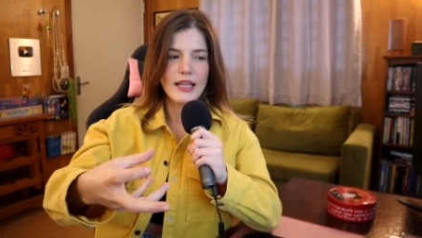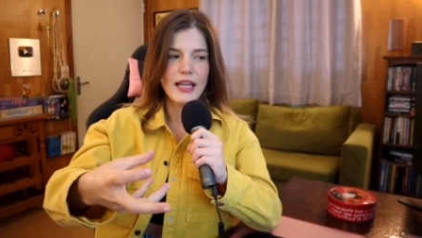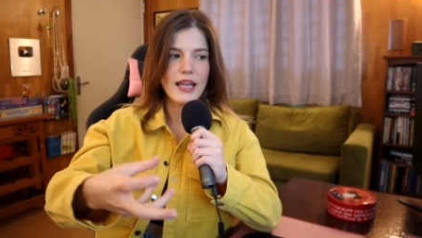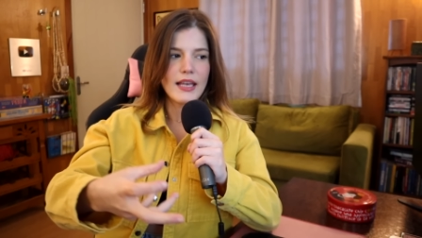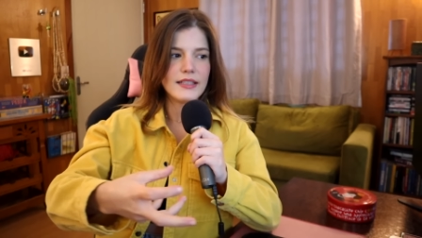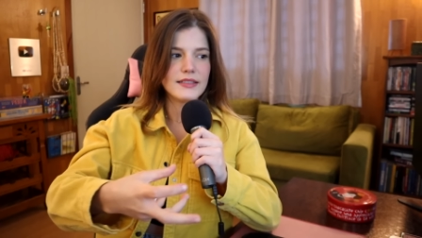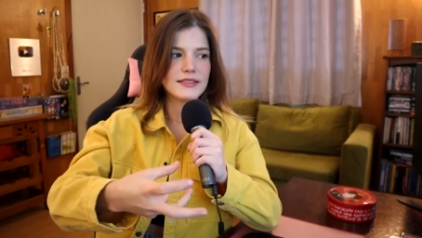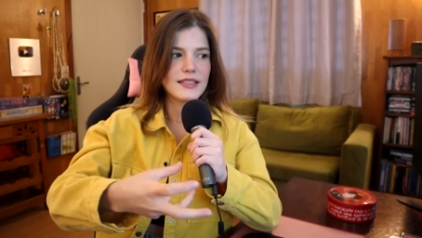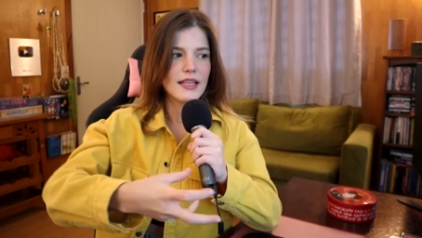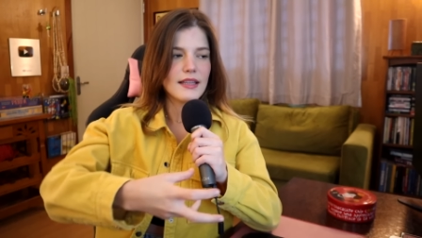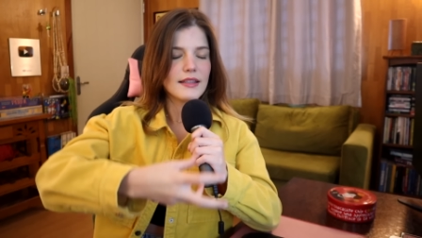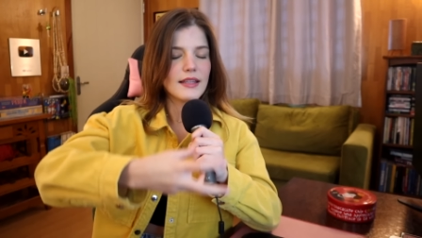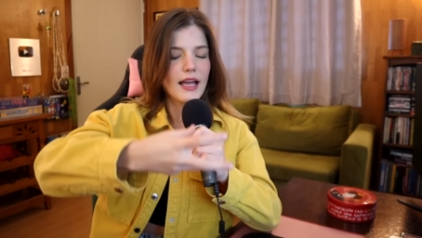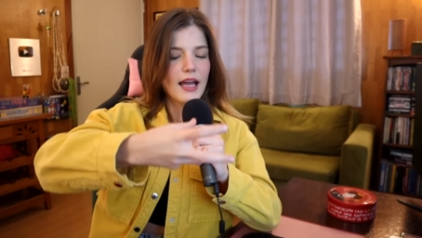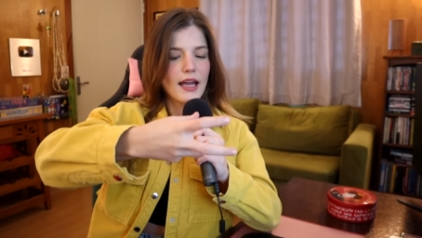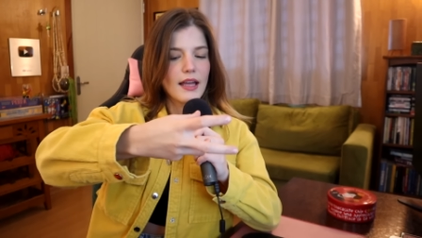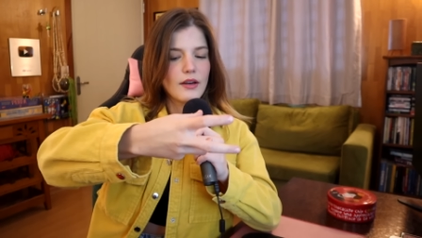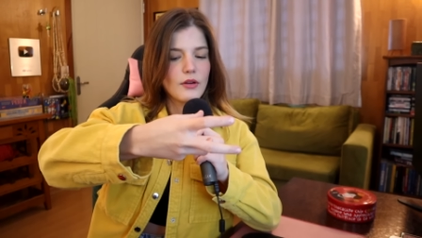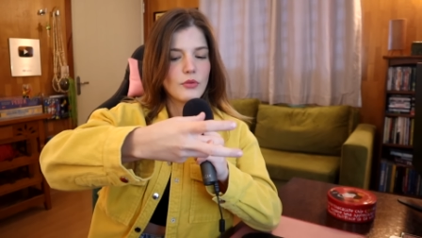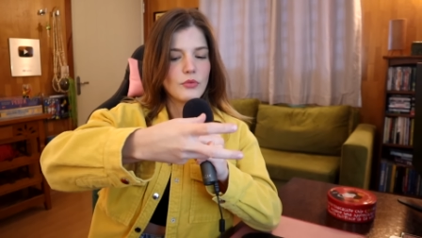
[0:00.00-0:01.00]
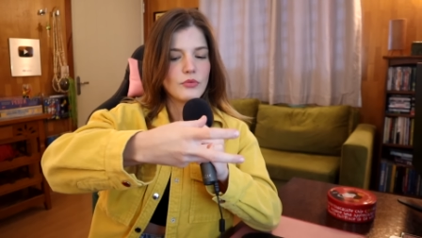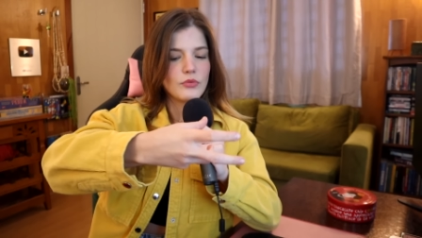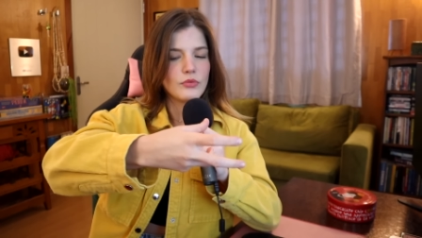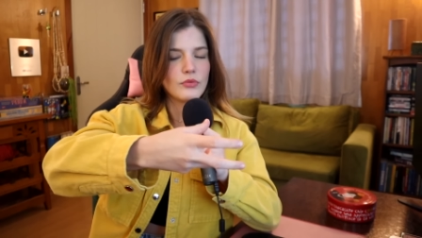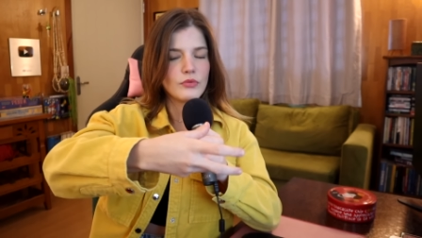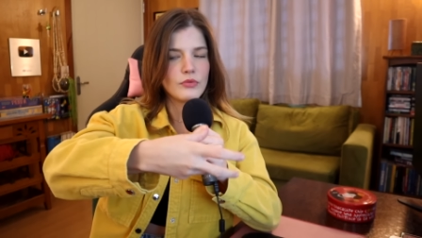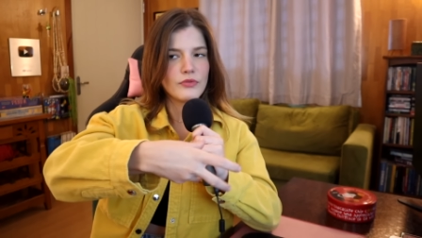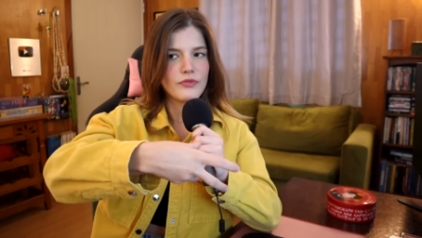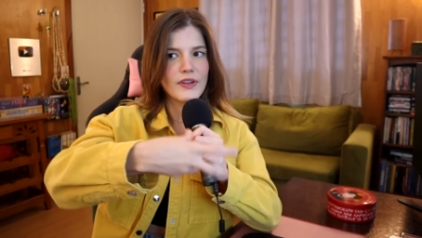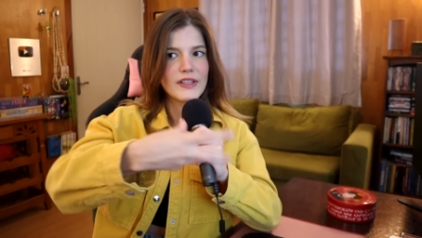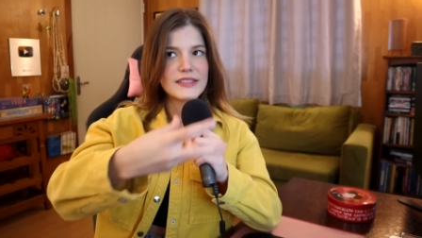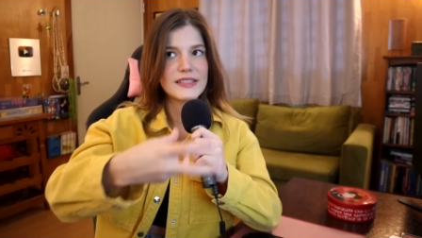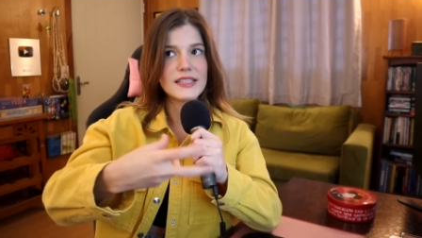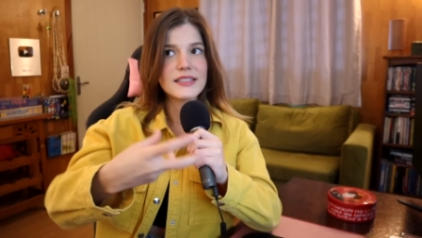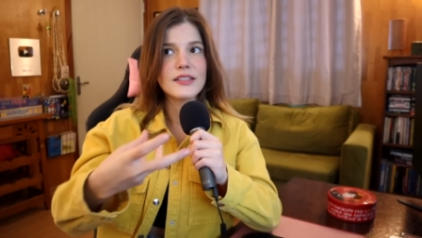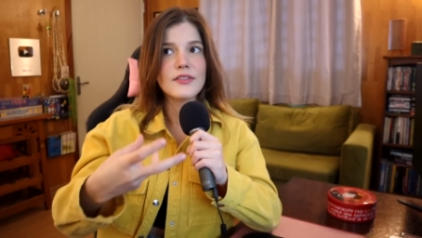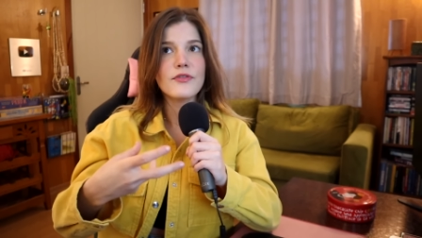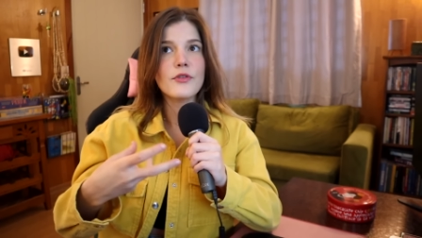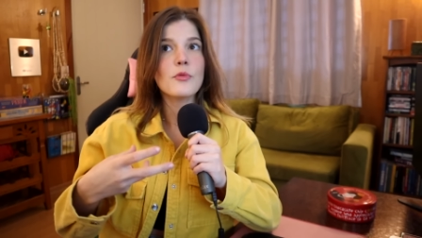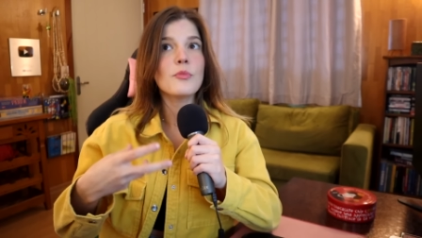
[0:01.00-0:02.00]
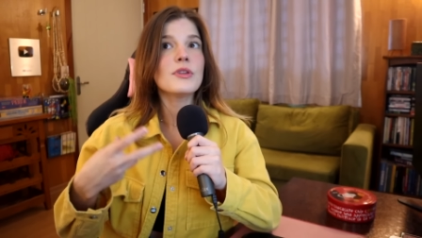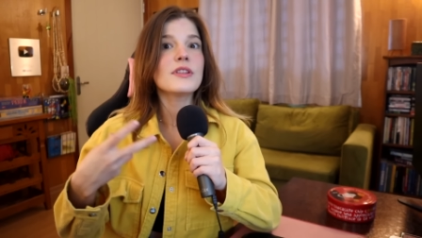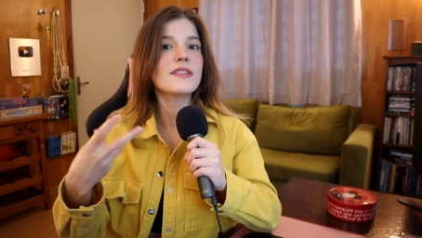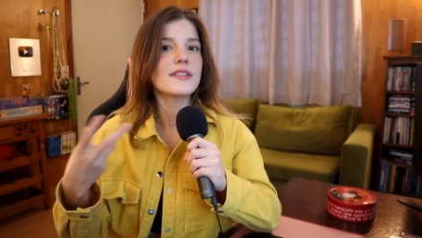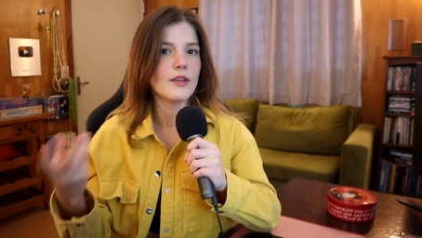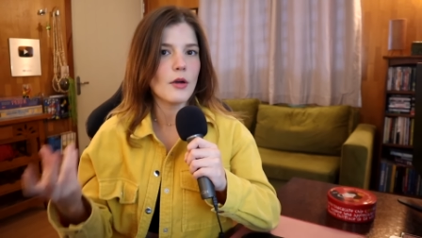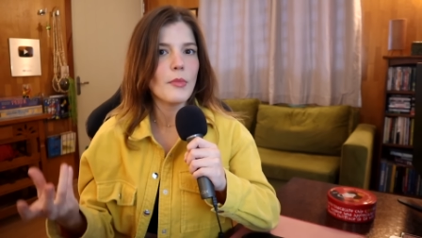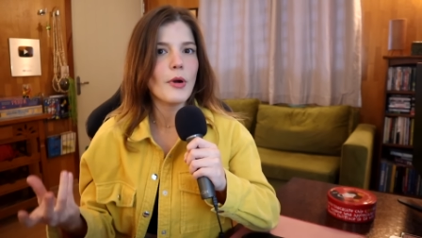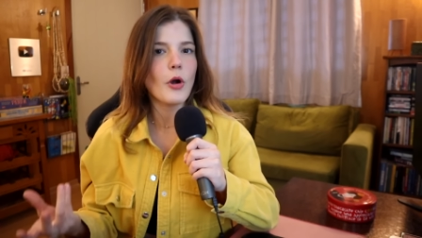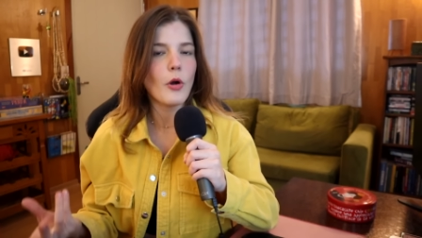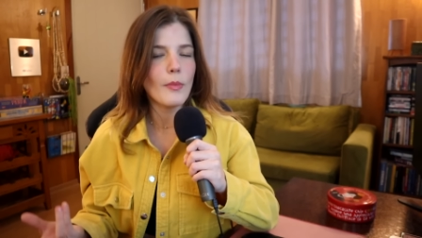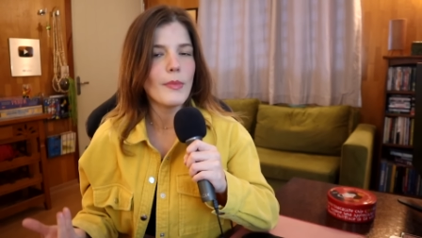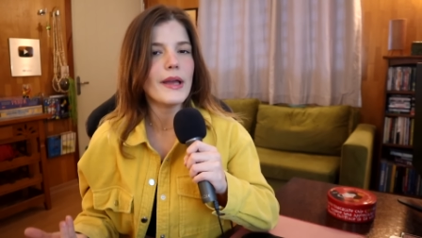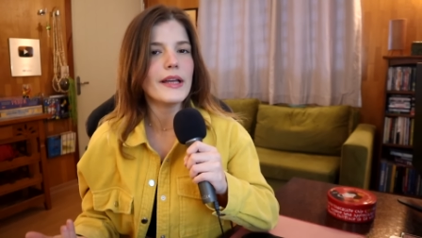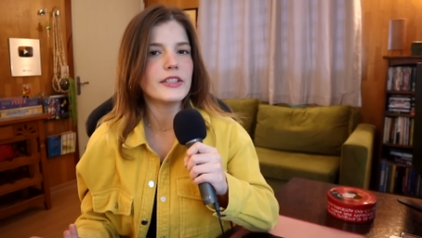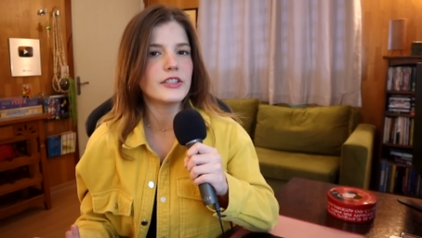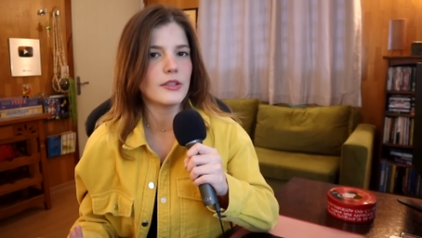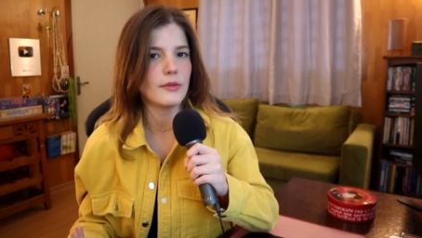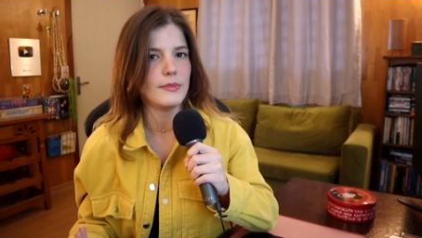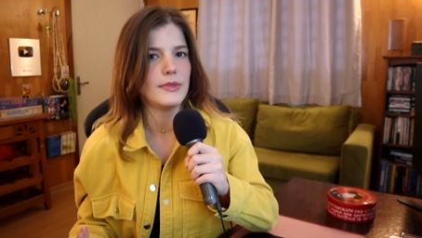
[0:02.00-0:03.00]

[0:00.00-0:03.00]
eles tentaram fazer esse filme ser uma comédia